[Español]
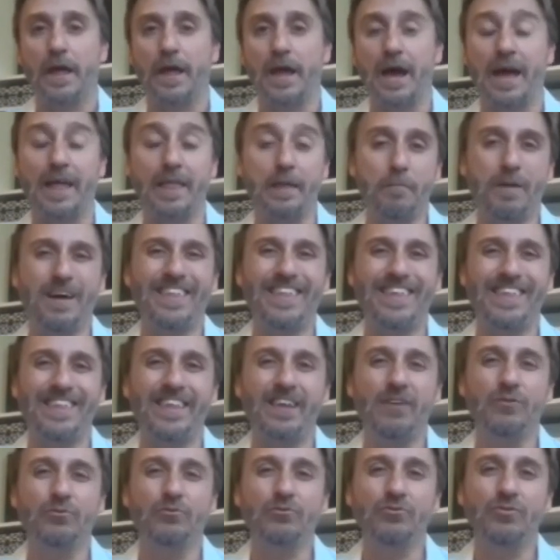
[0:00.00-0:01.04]
Además de
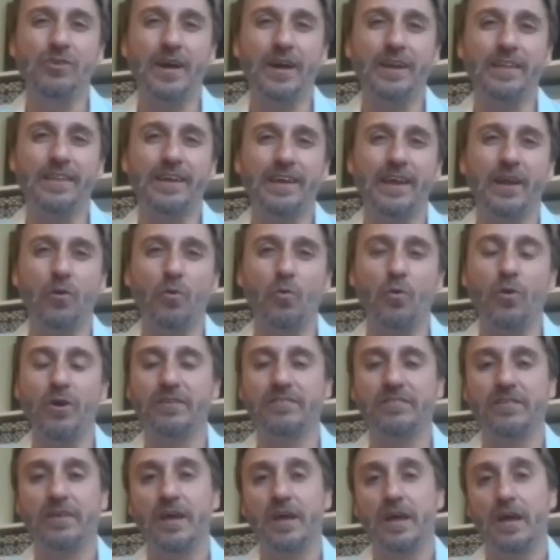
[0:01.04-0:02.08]
denunciar de que el
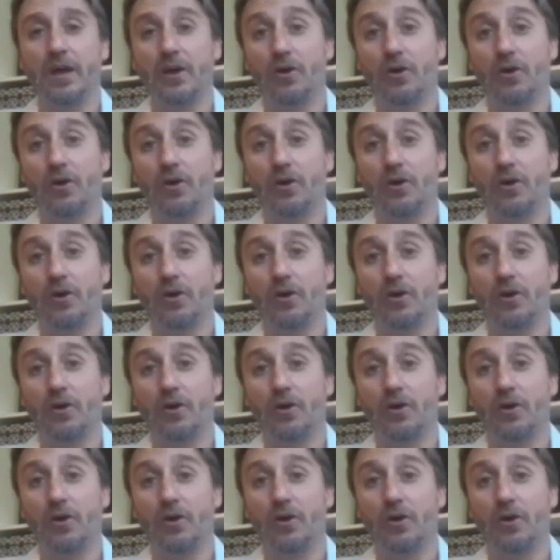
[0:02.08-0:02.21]
juez